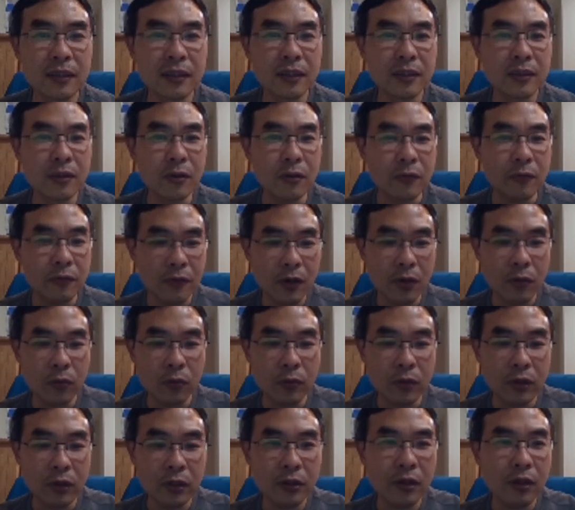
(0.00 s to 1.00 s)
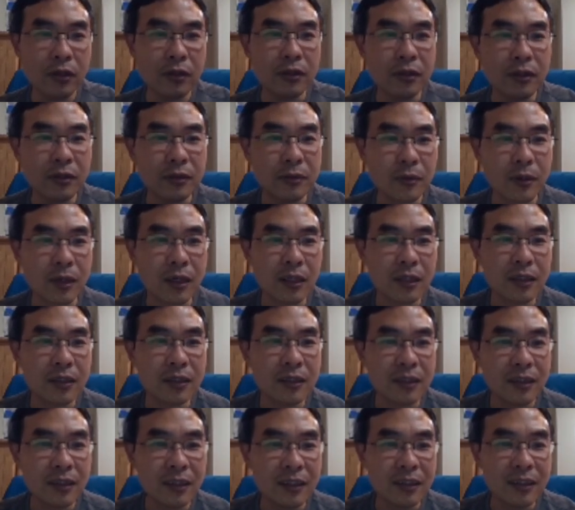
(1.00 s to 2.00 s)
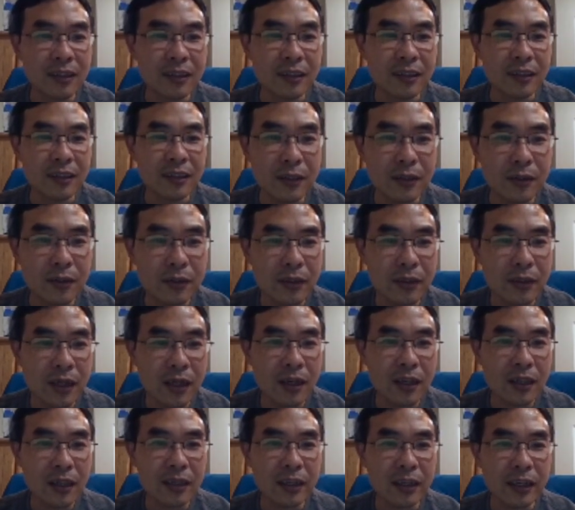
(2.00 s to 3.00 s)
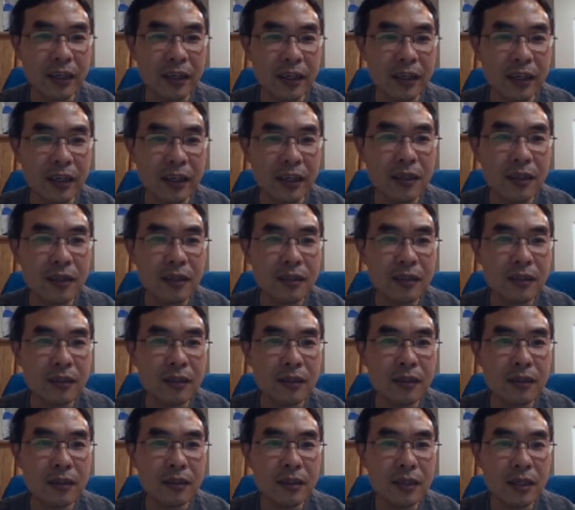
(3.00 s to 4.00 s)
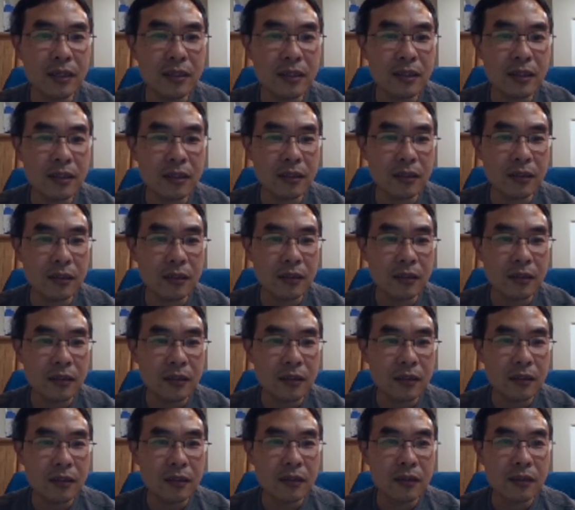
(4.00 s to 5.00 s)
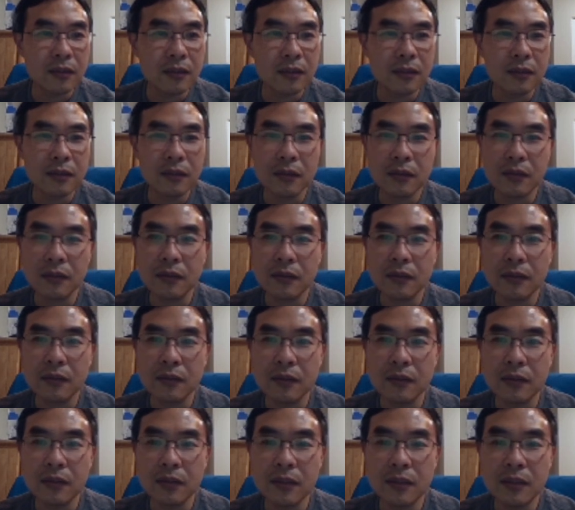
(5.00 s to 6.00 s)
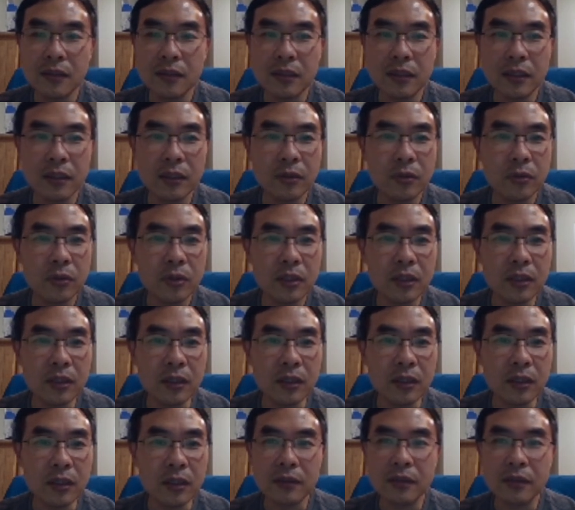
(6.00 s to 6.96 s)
刚才我放五个 dot 是吧？然后他给了这个接近一千多个，